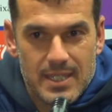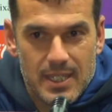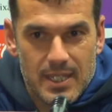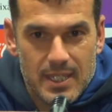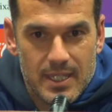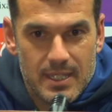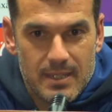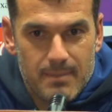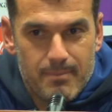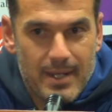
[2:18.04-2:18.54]

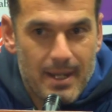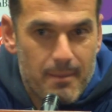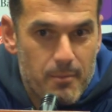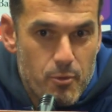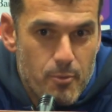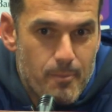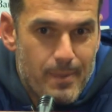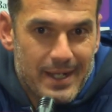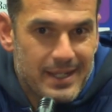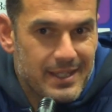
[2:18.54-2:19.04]
Y para mí
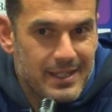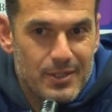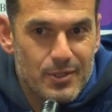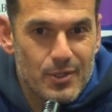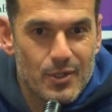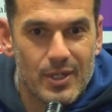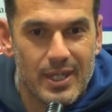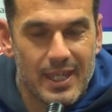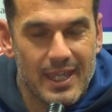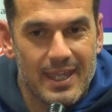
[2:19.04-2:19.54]
es un
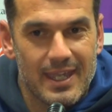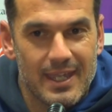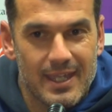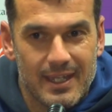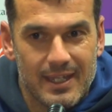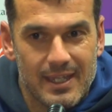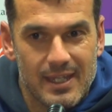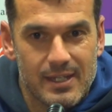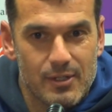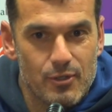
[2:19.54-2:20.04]
partido
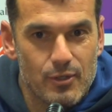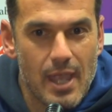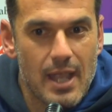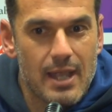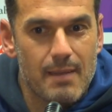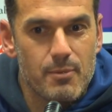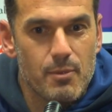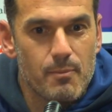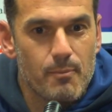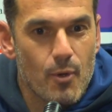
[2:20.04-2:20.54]
que, creo que
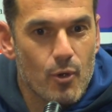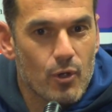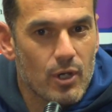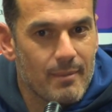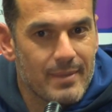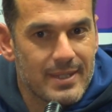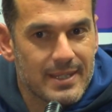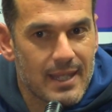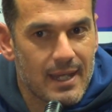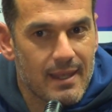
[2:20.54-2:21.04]
cambió un poco la
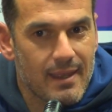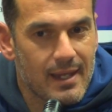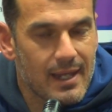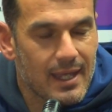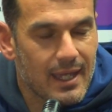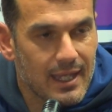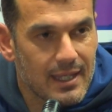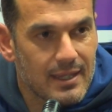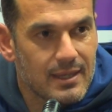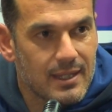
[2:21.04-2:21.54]
mentalidad de la
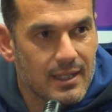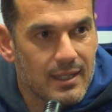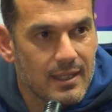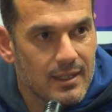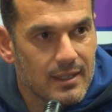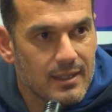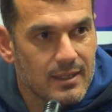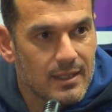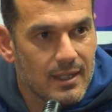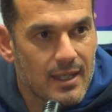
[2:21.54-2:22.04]

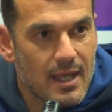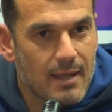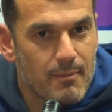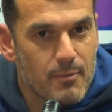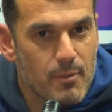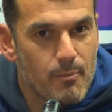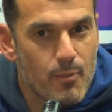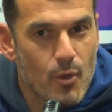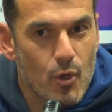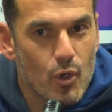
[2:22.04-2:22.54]
gente y que
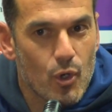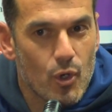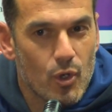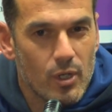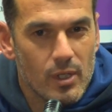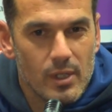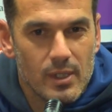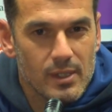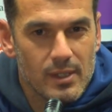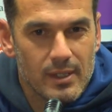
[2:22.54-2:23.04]
cambió un poco,
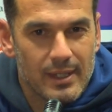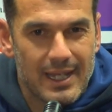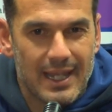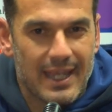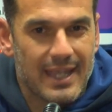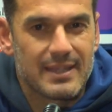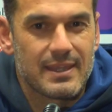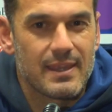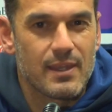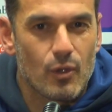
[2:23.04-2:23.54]
que la
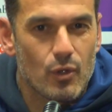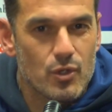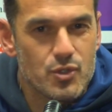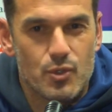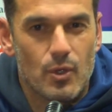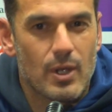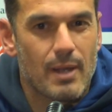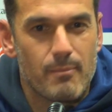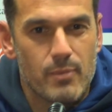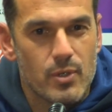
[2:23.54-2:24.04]
gente dijo,
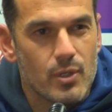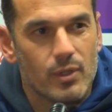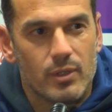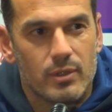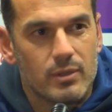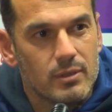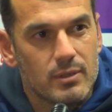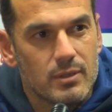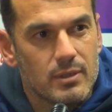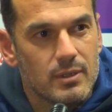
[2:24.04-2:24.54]
esto cambió.
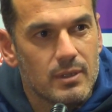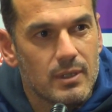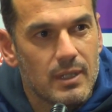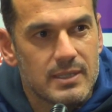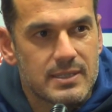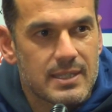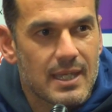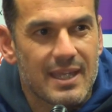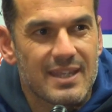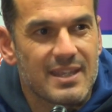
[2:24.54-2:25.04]

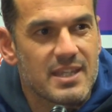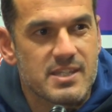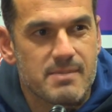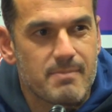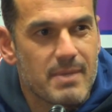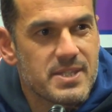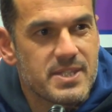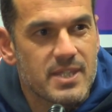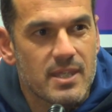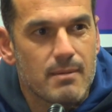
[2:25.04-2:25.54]
Esta gente se
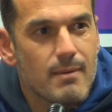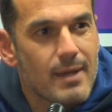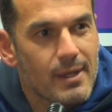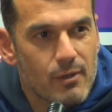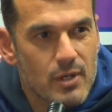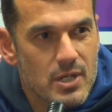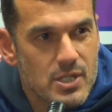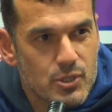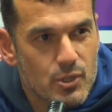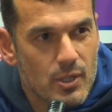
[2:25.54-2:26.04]
mancha de
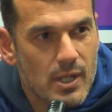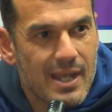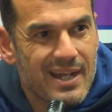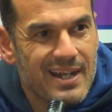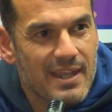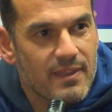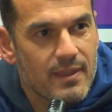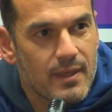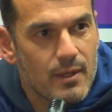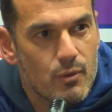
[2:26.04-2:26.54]
barro, Astorga y
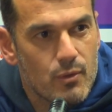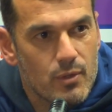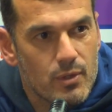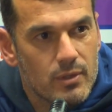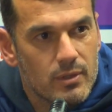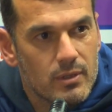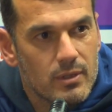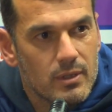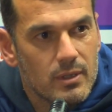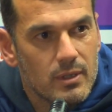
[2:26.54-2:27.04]
gana 0-1.
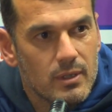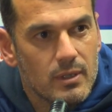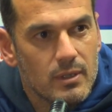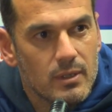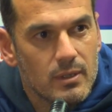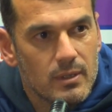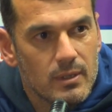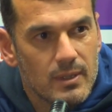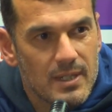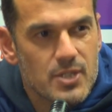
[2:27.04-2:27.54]

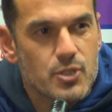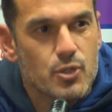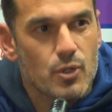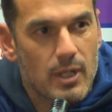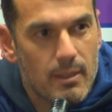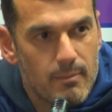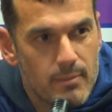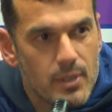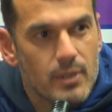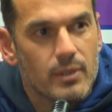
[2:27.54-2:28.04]
Esto
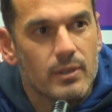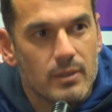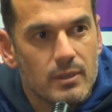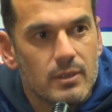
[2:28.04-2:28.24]
cambió.